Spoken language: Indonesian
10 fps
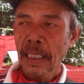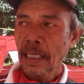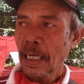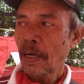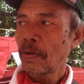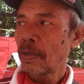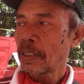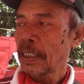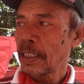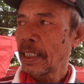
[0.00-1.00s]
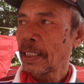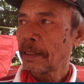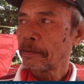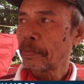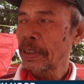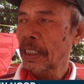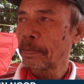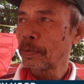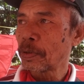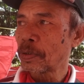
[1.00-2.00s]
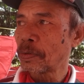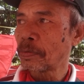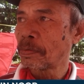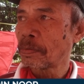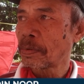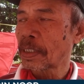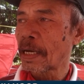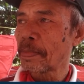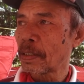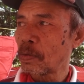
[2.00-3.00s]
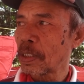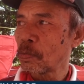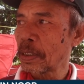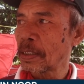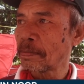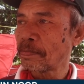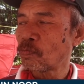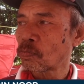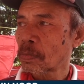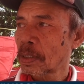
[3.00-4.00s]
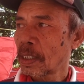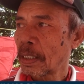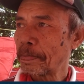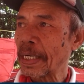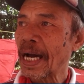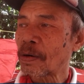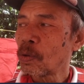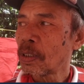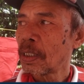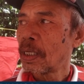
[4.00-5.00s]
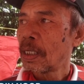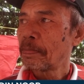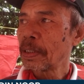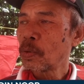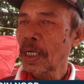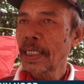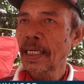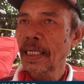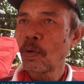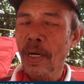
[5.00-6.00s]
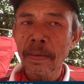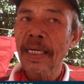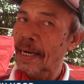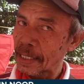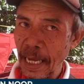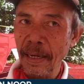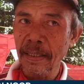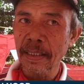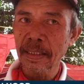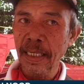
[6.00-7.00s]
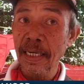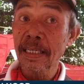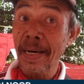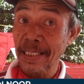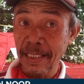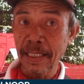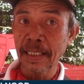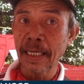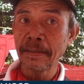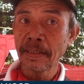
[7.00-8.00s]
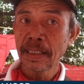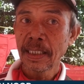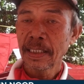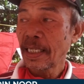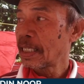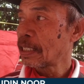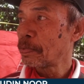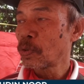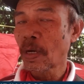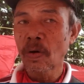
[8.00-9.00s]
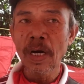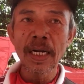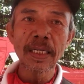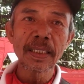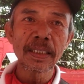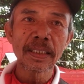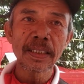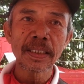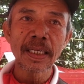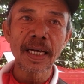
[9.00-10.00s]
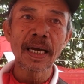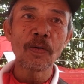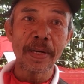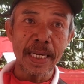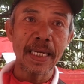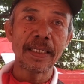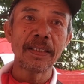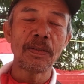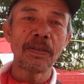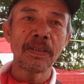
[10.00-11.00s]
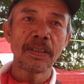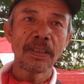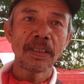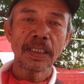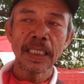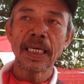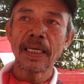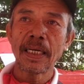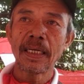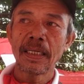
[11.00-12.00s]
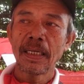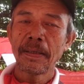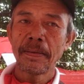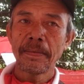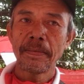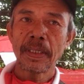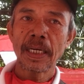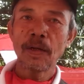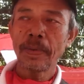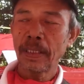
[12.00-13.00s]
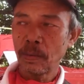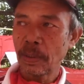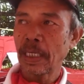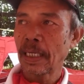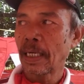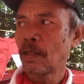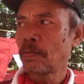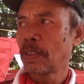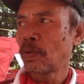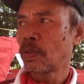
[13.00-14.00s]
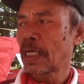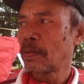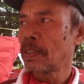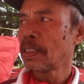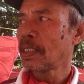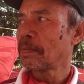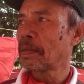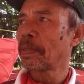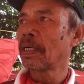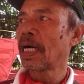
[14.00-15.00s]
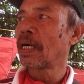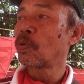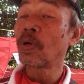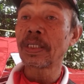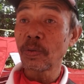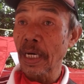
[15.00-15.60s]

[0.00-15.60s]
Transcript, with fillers: Kalau ini meskipun ramai juga cuma pengaruh penjual dari luar nggak datang karena dibatasi kan. Jadi kita menjual lokal ya agak lumayan. Lumayan ramai. Ya, lumayan juga. Kalau menurut anunya sih memang agak kurang juga.